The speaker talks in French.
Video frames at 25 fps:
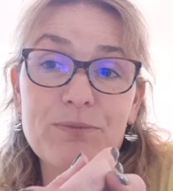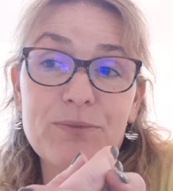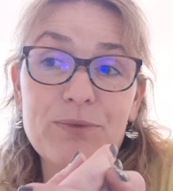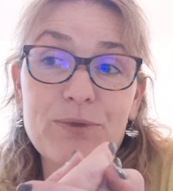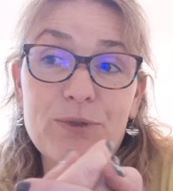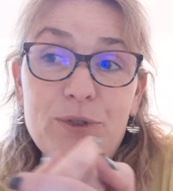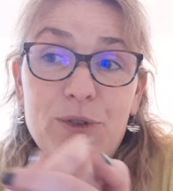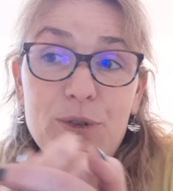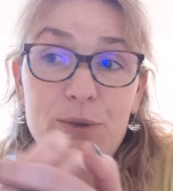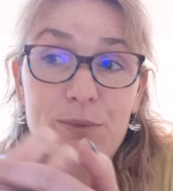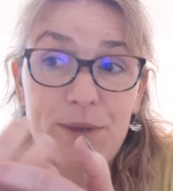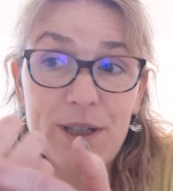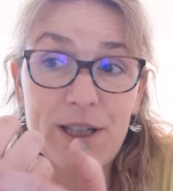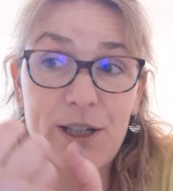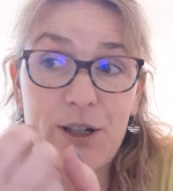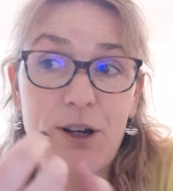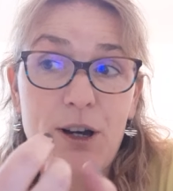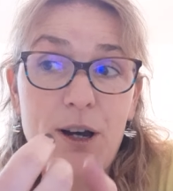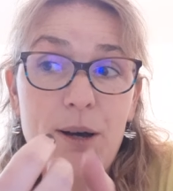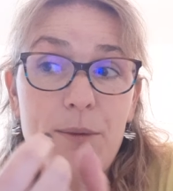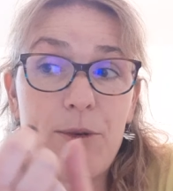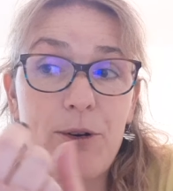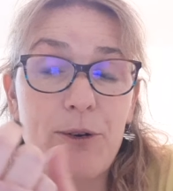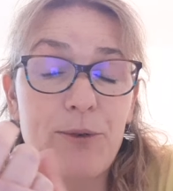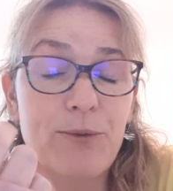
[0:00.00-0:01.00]
de
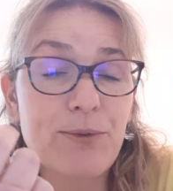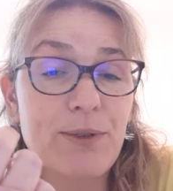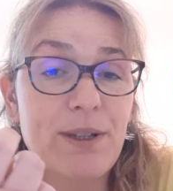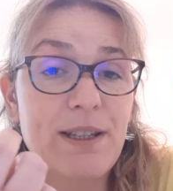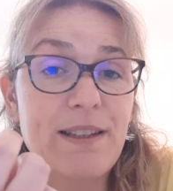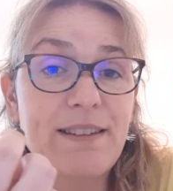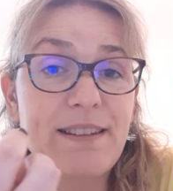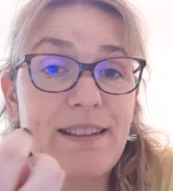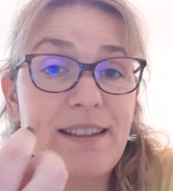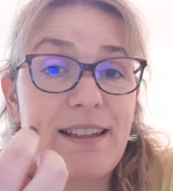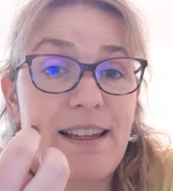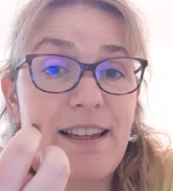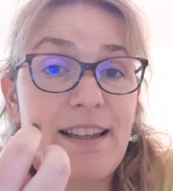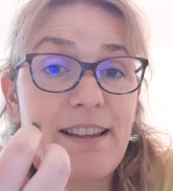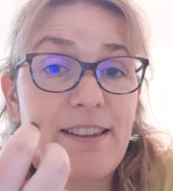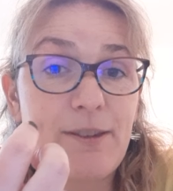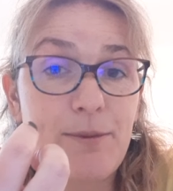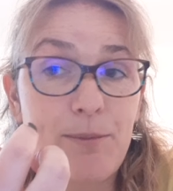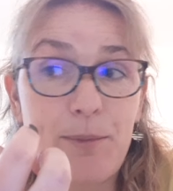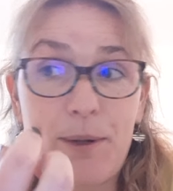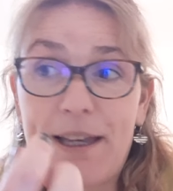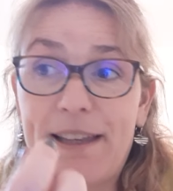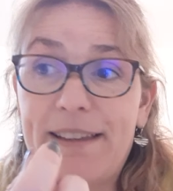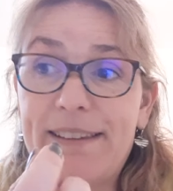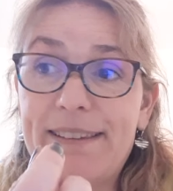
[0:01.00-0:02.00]
microbes en fait
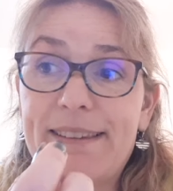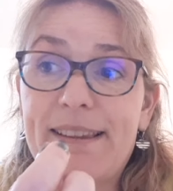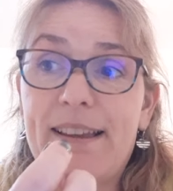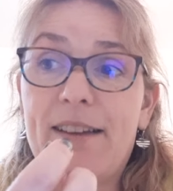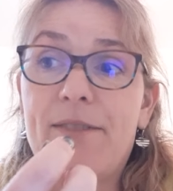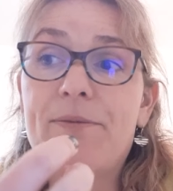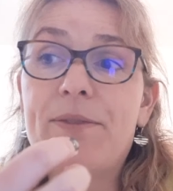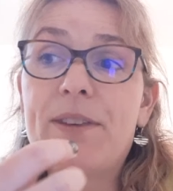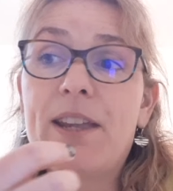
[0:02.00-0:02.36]
express